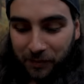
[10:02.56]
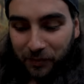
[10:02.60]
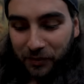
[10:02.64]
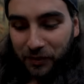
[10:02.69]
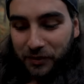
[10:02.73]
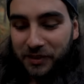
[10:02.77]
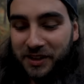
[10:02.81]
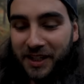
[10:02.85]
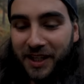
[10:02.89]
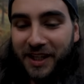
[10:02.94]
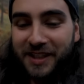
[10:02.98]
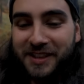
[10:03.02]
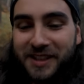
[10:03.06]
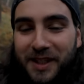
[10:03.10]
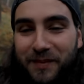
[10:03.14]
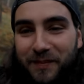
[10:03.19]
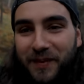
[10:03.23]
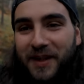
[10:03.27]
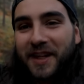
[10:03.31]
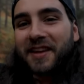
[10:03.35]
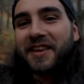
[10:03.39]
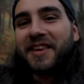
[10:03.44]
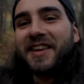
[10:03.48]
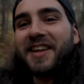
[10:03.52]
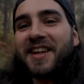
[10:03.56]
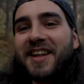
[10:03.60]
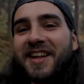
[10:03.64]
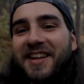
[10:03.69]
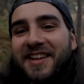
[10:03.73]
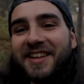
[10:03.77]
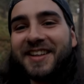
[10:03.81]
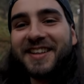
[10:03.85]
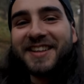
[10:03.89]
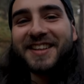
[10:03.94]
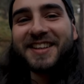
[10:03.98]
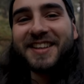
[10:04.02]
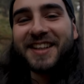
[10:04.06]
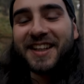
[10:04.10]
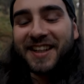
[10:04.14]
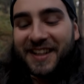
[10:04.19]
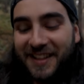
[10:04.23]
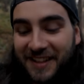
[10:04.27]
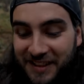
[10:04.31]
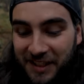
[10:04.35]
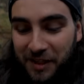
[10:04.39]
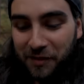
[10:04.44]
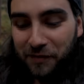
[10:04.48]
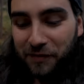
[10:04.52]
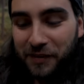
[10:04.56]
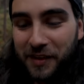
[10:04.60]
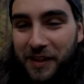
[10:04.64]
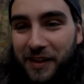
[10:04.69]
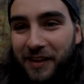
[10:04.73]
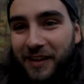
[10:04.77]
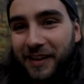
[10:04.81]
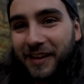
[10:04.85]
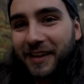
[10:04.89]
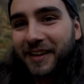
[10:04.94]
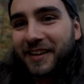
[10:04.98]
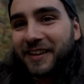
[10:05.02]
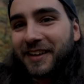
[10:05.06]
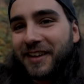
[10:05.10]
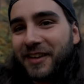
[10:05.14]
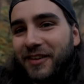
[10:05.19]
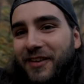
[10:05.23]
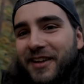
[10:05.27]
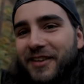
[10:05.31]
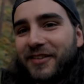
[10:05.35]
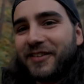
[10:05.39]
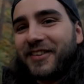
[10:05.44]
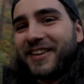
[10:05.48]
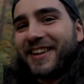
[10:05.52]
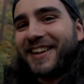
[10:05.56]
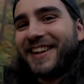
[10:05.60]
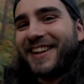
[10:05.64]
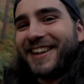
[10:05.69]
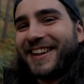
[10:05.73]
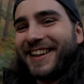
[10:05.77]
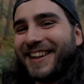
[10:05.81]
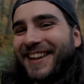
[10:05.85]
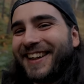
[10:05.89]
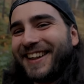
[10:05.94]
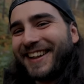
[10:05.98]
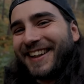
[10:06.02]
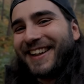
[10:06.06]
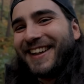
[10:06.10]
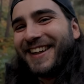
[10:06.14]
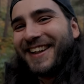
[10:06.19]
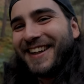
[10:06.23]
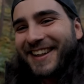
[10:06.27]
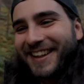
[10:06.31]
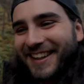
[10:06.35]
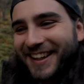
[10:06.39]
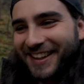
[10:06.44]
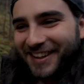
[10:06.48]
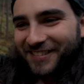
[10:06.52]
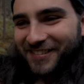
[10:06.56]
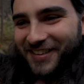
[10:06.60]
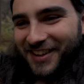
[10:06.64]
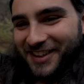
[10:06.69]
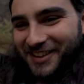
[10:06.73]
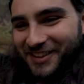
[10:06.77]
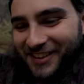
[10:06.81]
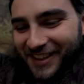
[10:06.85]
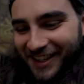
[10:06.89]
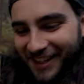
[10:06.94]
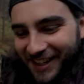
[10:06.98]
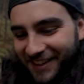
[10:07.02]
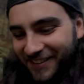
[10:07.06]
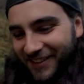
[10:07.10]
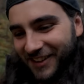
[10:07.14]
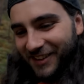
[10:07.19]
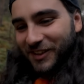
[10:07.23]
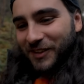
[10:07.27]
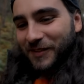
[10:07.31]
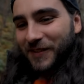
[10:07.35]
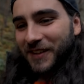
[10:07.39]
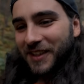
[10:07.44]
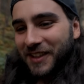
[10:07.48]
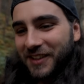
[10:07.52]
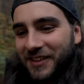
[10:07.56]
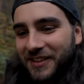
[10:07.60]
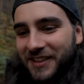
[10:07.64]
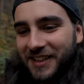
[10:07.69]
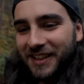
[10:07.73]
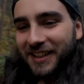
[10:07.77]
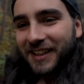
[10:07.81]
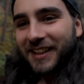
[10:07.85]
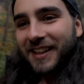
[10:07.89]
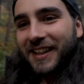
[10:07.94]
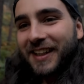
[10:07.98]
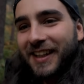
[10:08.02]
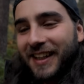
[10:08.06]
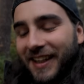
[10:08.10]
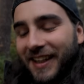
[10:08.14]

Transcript: decido ya qué hago definitivamente? y eso yo creo que fue lo más inteligente,